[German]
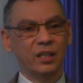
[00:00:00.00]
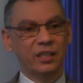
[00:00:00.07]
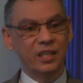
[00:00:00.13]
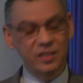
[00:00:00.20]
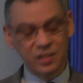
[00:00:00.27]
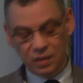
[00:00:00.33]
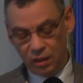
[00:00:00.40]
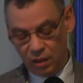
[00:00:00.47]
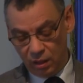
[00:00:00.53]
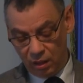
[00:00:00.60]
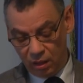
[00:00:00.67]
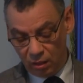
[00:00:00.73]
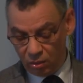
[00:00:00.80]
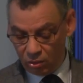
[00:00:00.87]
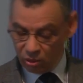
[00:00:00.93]
dass,
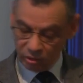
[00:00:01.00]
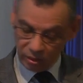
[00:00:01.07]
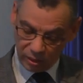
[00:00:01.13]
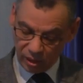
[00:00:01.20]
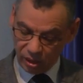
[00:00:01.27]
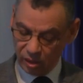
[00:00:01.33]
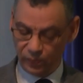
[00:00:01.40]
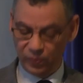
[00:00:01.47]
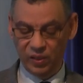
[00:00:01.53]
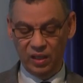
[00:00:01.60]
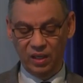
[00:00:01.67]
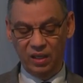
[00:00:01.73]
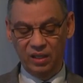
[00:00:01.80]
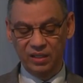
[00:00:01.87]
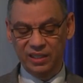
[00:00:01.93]
äh, und,
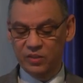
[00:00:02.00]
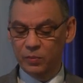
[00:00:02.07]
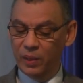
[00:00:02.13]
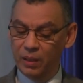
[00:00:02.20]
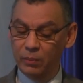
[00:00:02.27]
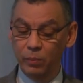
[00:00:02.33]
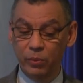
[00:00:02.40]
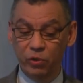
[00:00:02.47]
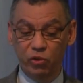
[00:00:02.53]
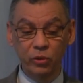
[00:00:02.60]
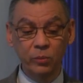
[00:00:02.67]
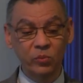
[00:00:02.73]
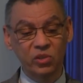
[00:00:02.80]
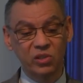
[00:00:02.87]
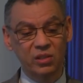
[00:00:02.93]
äh, dass man
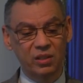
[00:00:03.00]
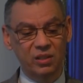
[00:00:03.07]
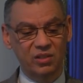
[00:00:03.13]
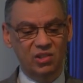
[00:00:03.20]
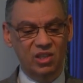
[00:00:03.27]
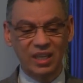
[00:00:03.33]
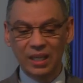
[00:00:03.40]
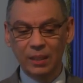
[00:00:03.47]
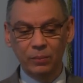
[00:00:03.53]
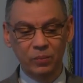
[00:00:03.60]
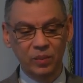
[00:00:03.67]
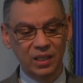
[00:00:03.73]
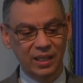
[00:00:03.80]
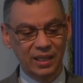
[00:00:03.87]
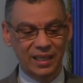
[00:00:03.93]
bestimmte
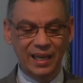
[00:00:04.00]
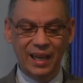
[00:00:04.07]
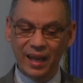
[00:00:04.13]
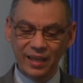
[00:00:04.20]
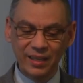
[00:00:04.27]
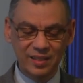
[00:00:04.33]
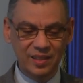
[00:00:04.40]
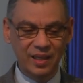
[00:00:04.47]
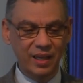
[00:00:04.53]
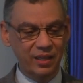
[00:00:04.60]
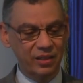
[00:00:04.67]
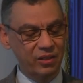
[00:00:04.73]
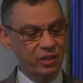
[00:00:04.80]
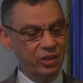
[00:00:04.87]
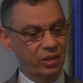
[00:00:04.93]
Themen
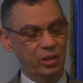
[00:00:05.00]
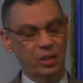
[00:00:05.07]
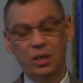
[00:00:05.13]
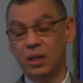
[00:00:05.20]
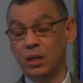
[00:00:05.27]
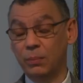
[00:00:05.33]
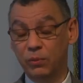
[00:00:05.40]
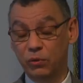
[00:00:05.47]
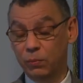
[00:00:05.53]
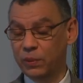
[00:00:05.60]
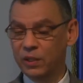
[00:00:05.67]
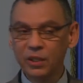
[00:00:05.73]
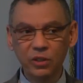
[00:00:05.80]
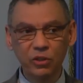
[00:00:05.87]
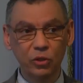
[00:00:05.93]
gleichzeitig äh,
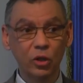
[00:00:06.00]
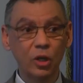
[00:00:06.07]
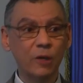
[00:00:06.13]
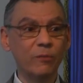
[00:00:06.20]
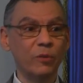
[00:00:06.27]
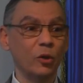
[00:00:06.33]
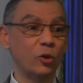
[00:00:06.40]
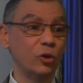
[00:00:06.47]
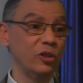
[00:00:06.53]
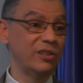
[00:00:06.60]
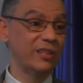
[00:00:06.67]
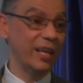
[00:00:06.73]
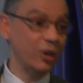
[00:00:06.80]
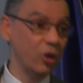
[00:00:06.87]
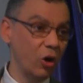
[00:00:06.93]
bespricht
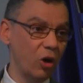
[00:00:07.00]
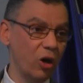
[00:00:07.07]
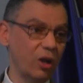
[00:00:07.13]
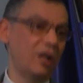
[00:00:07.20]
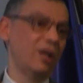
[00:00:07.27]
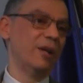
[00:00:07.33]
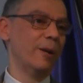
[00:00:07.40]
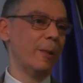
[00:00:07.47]
und dennoch